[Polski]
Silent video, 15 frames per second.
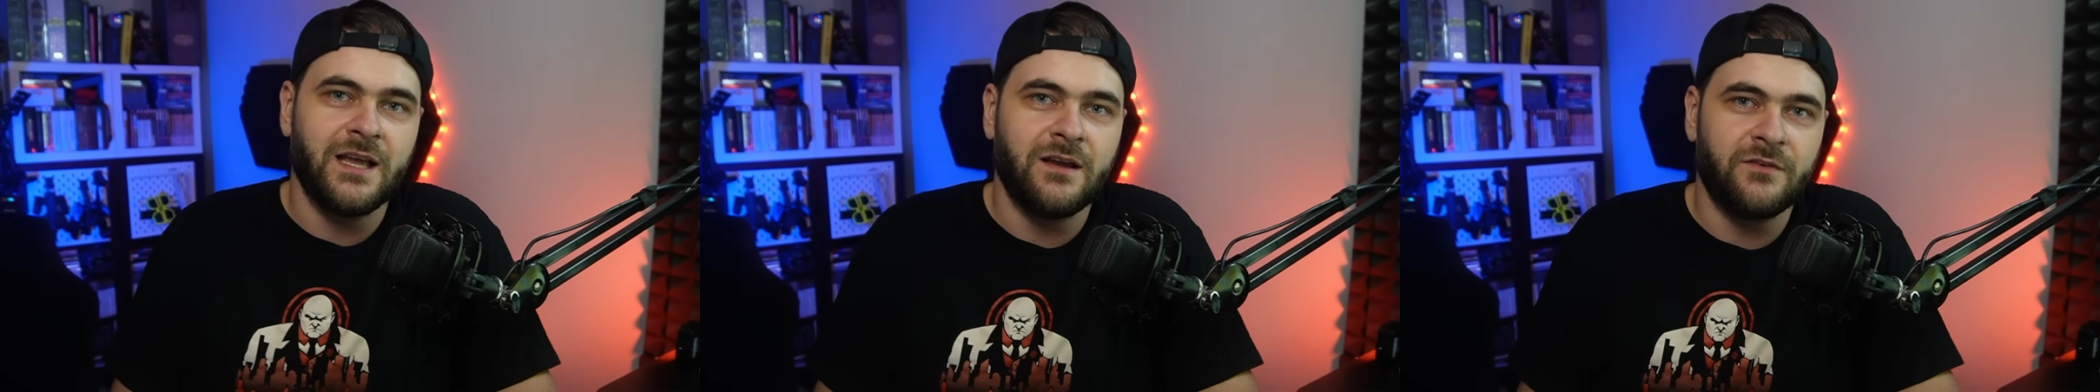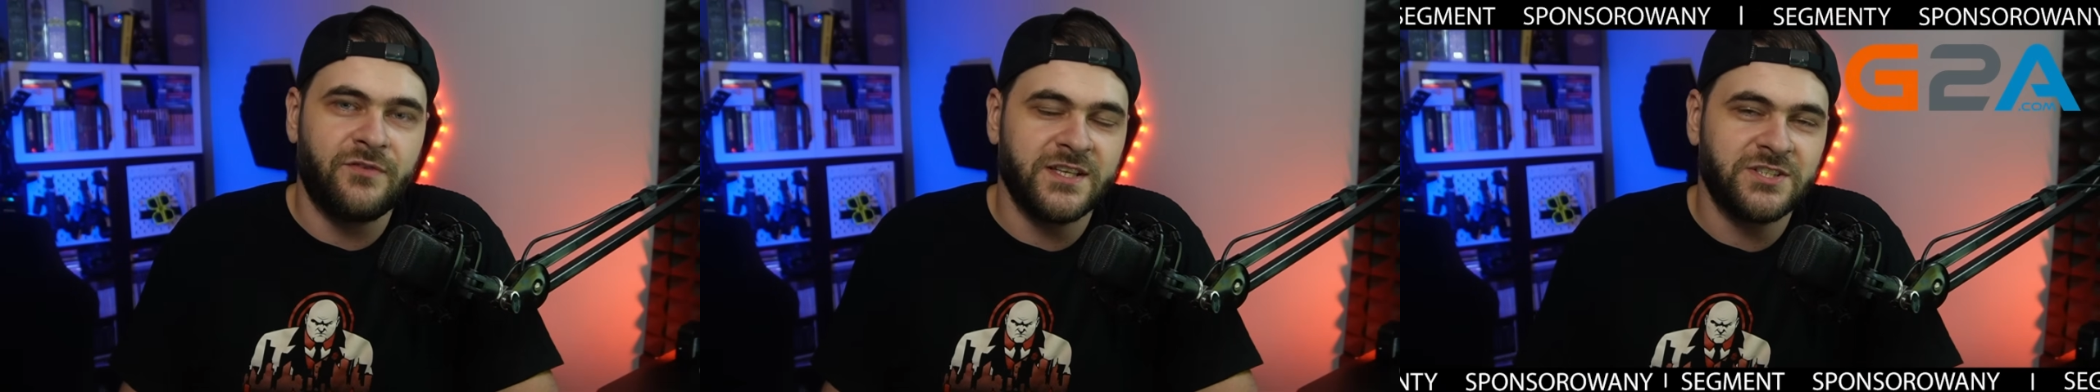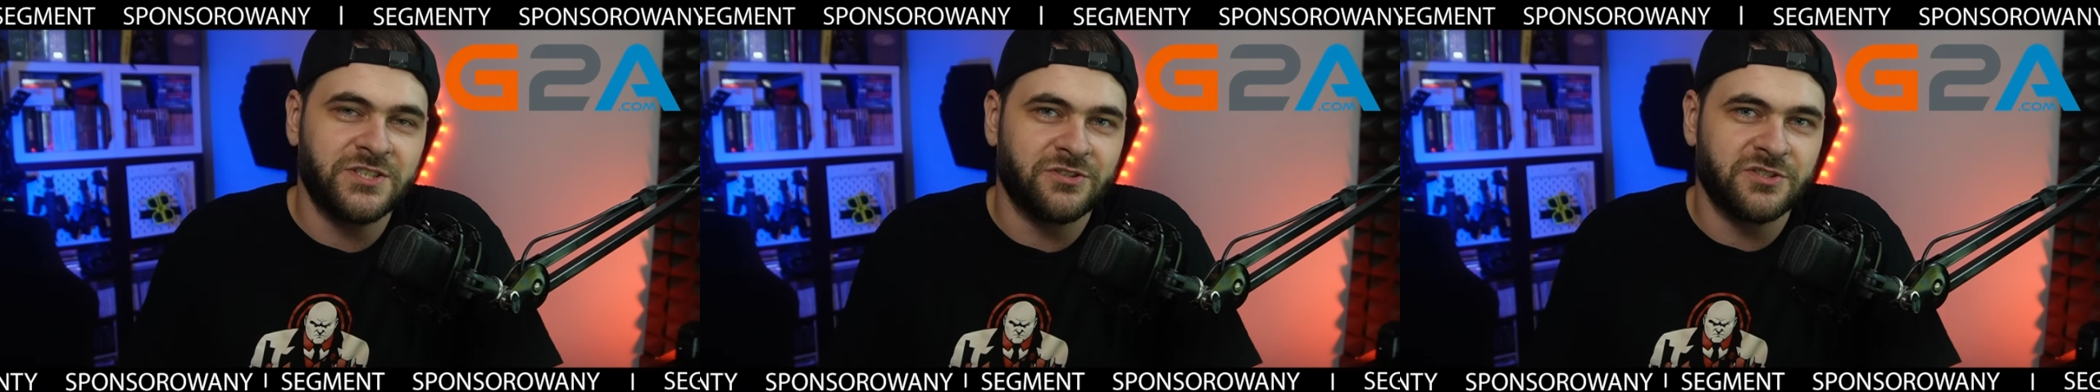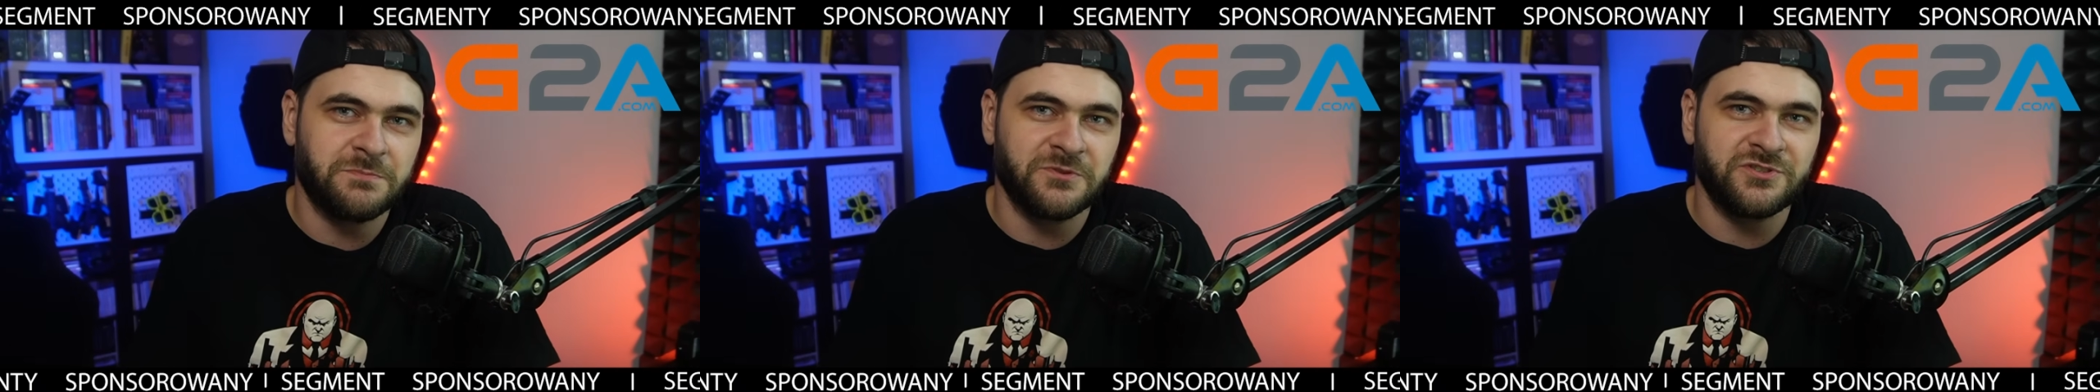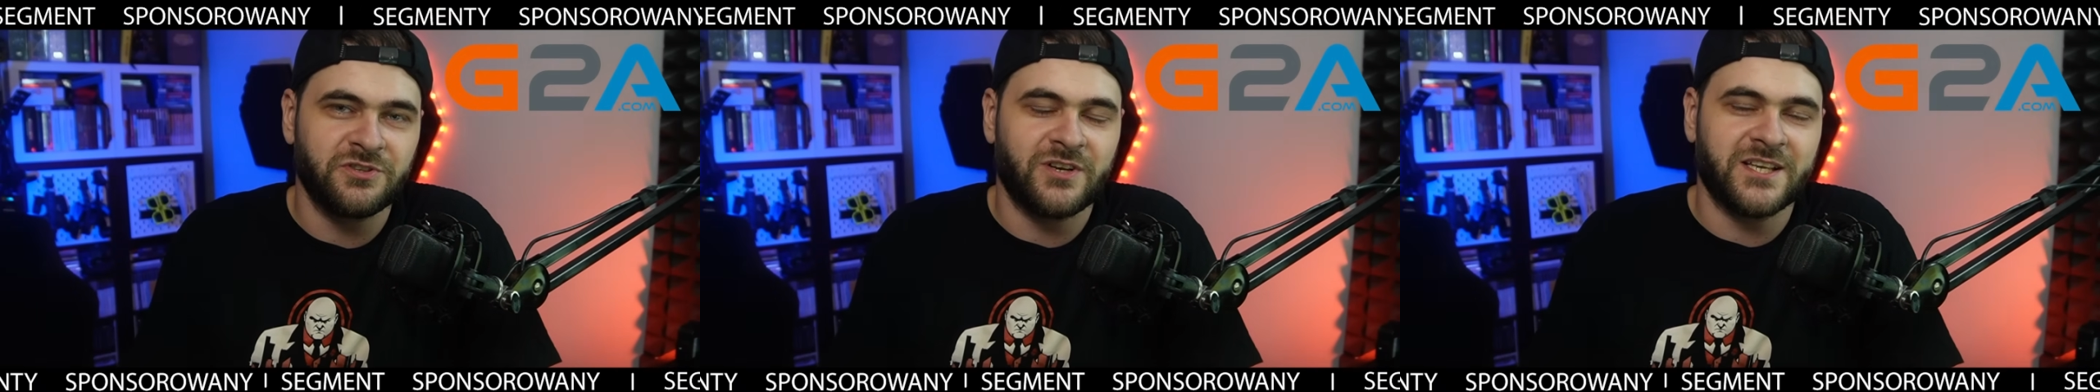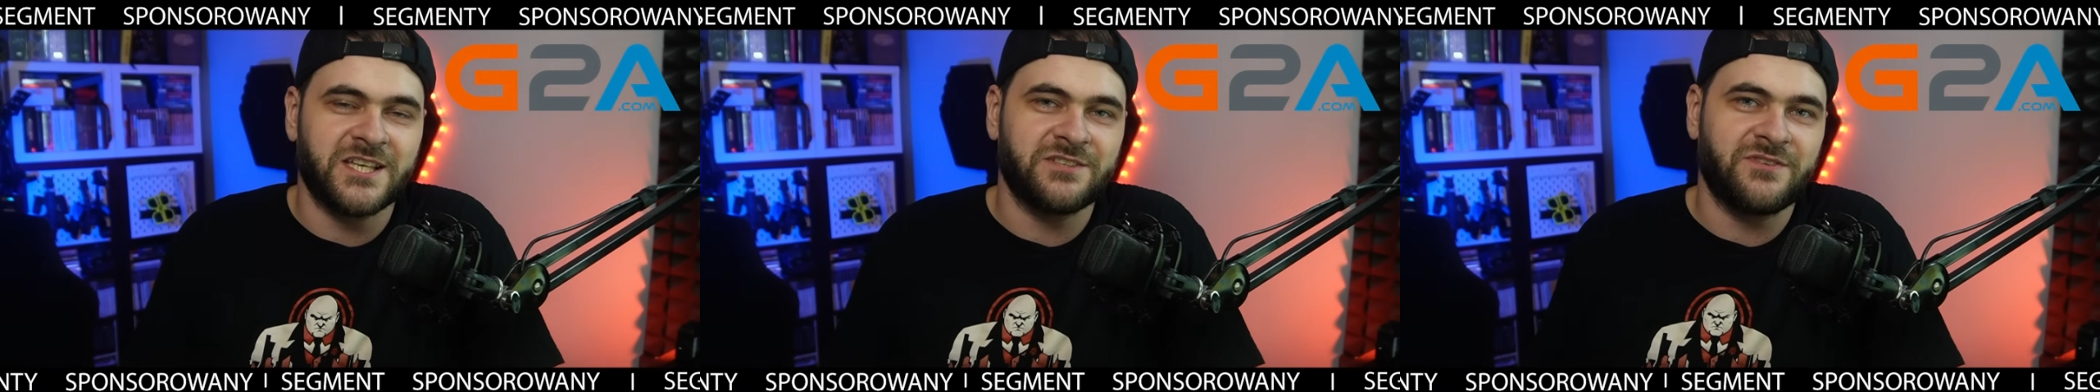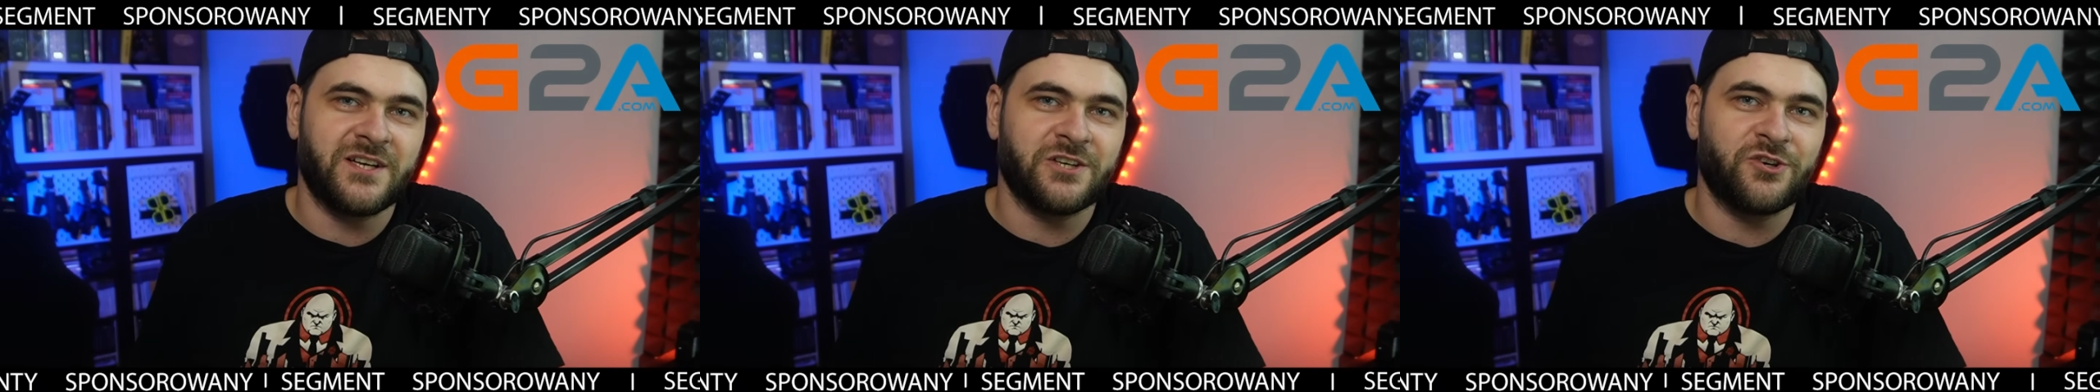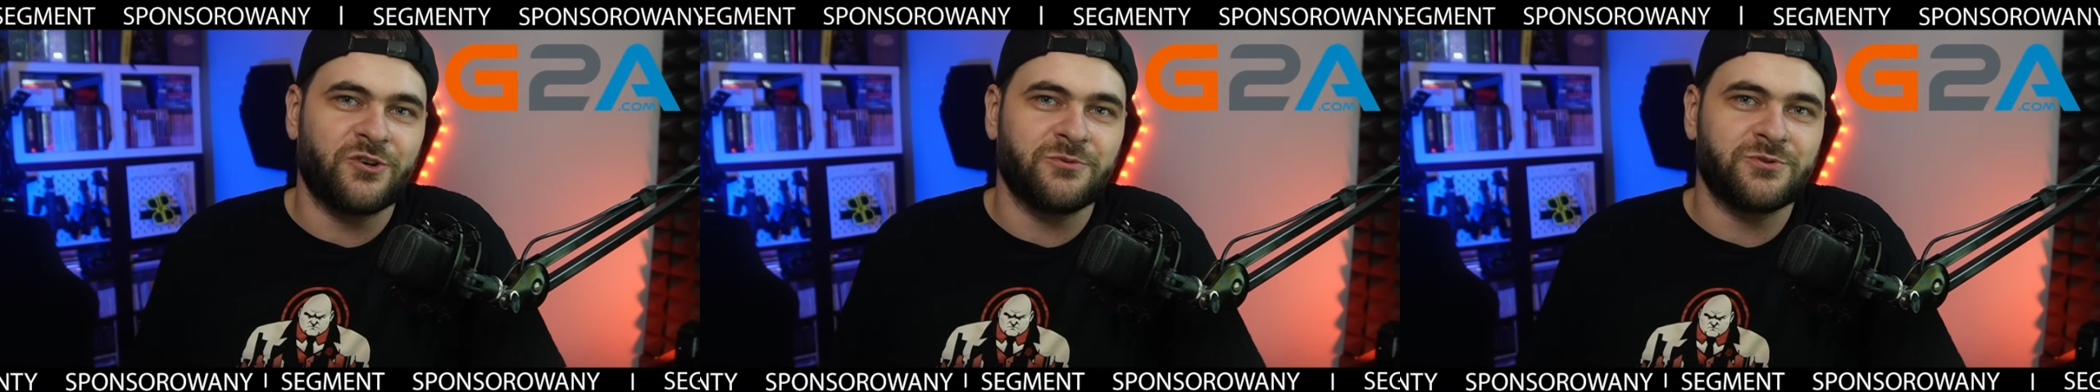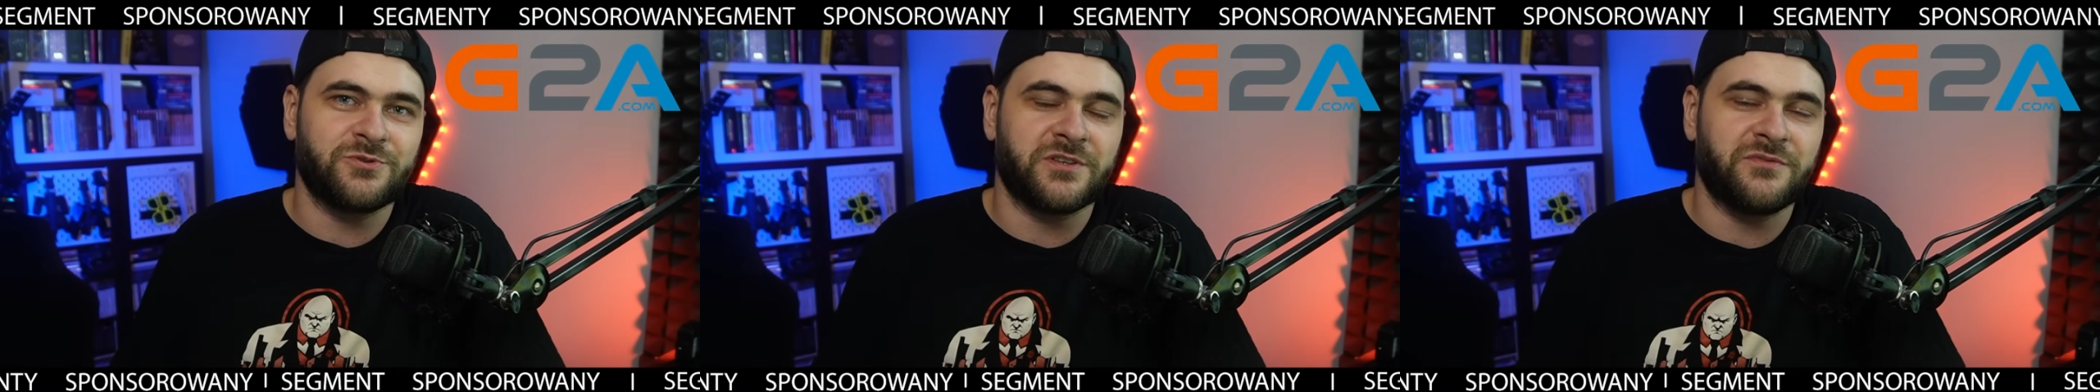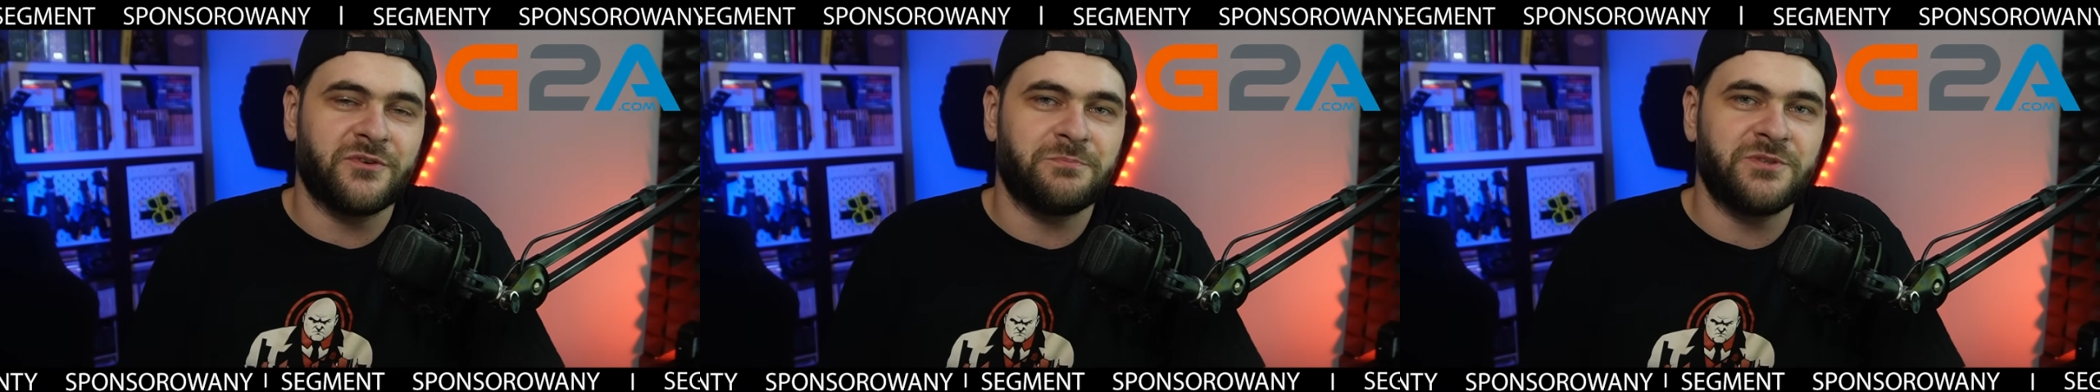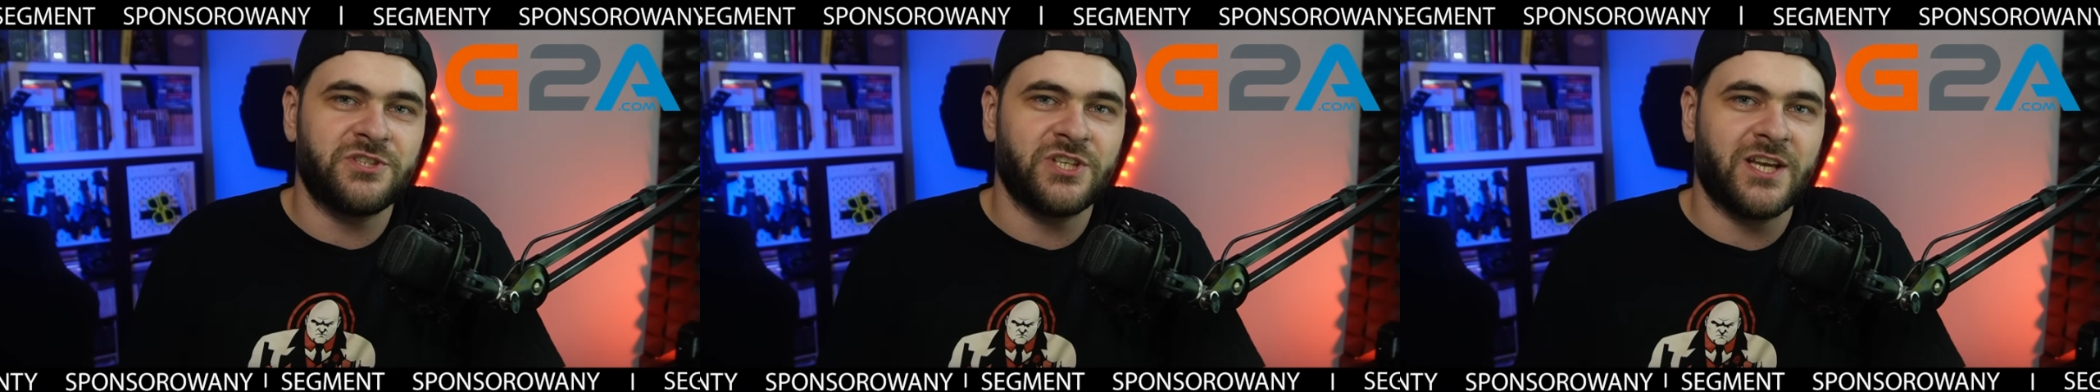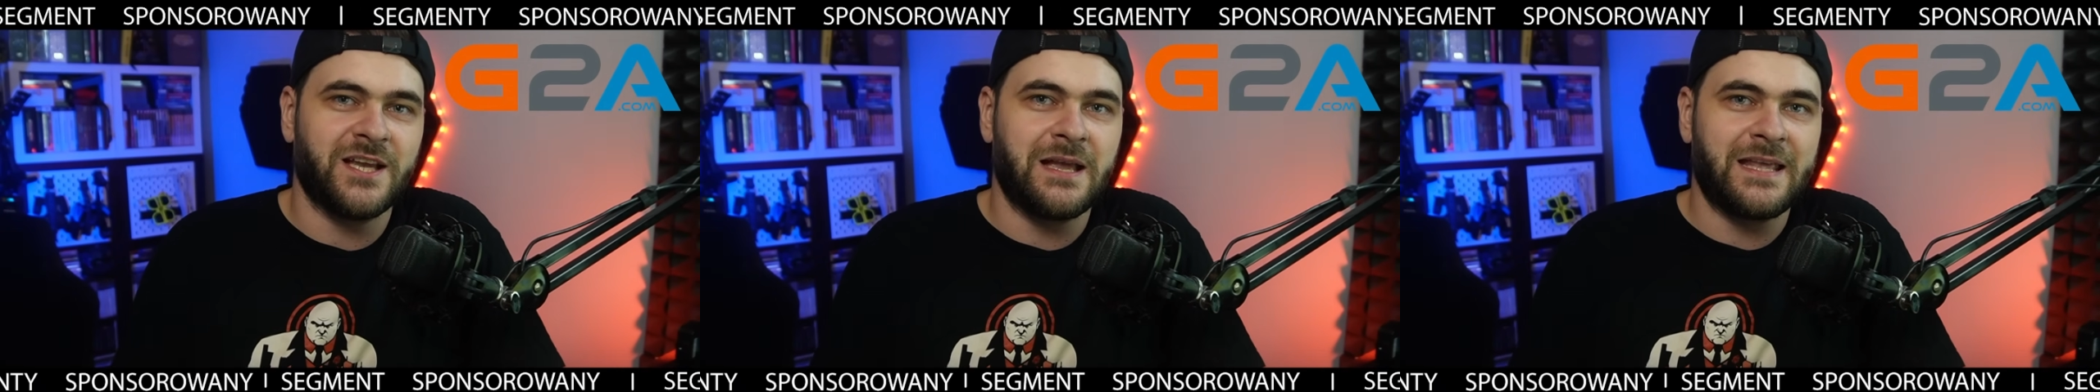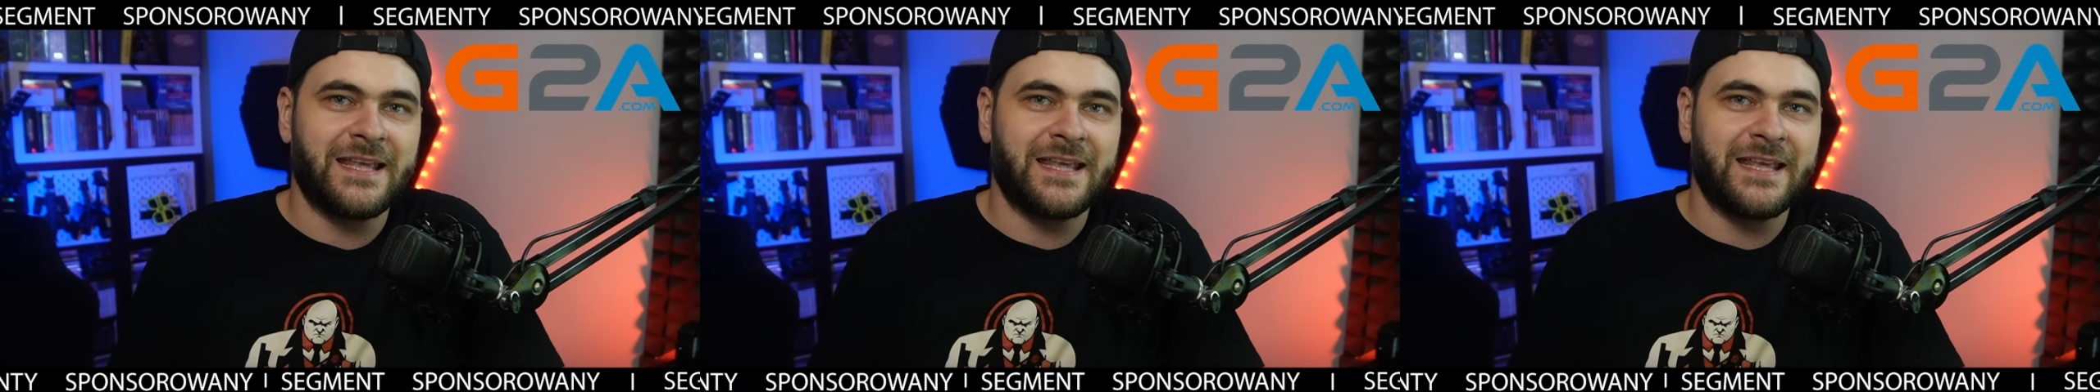wejdźcie do sponsora G2.com, który w opisie,